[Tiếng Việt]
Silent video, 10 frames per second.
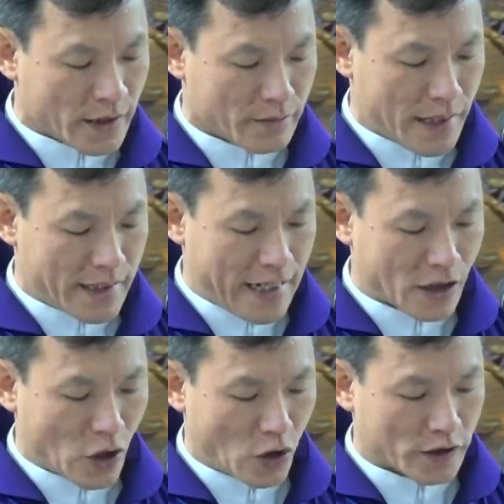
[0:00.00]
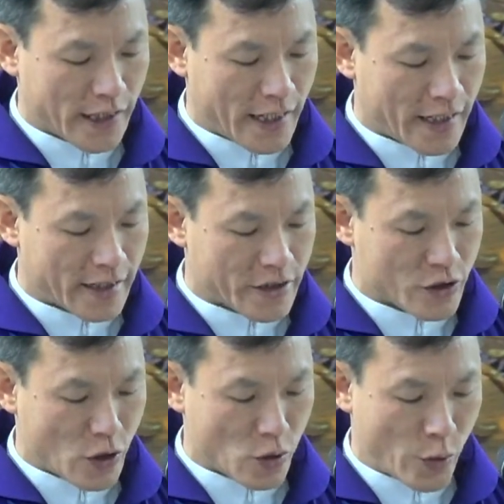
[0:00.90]
bà đã có thai
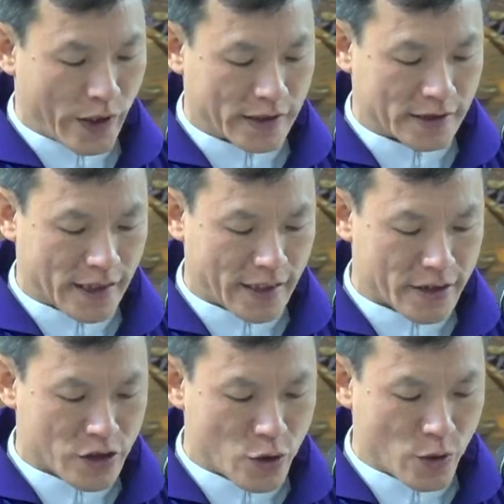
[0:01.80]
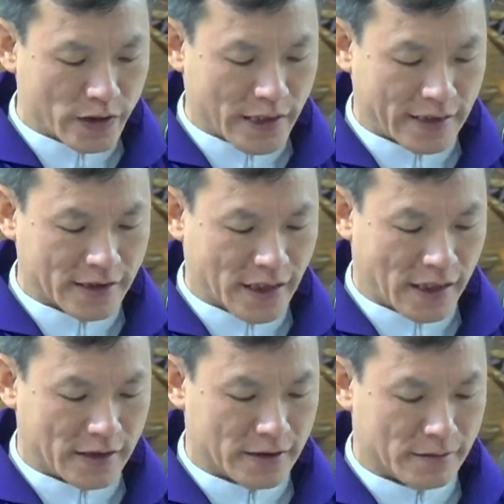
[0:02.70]
do quyền năng Chúa Thánh
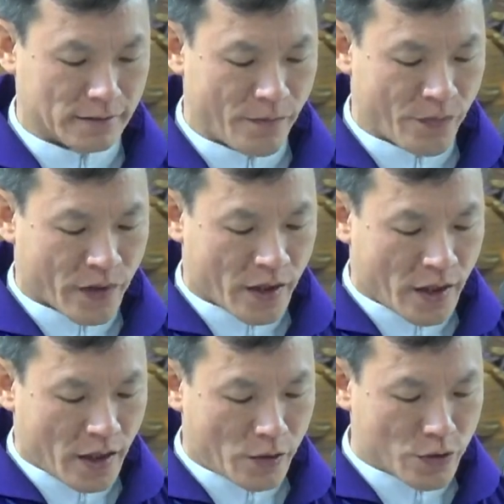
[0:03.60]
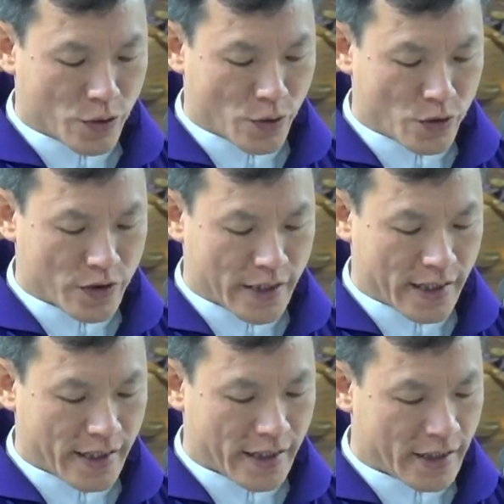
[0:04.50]
Thần ông du
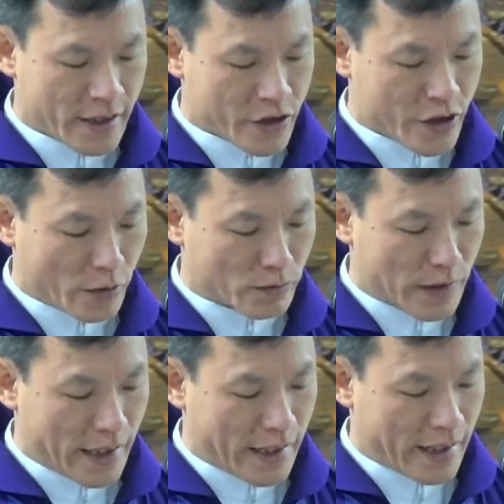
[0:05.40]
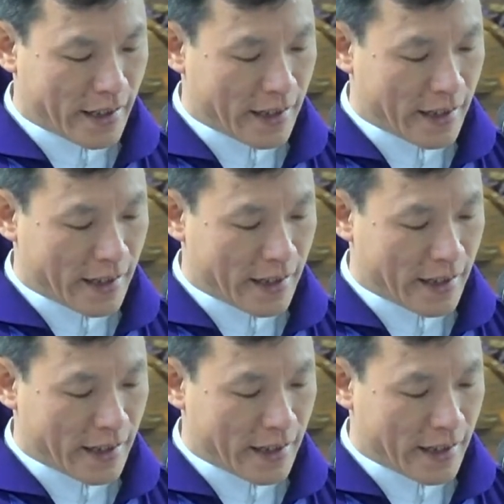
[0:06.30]
xe chồng bà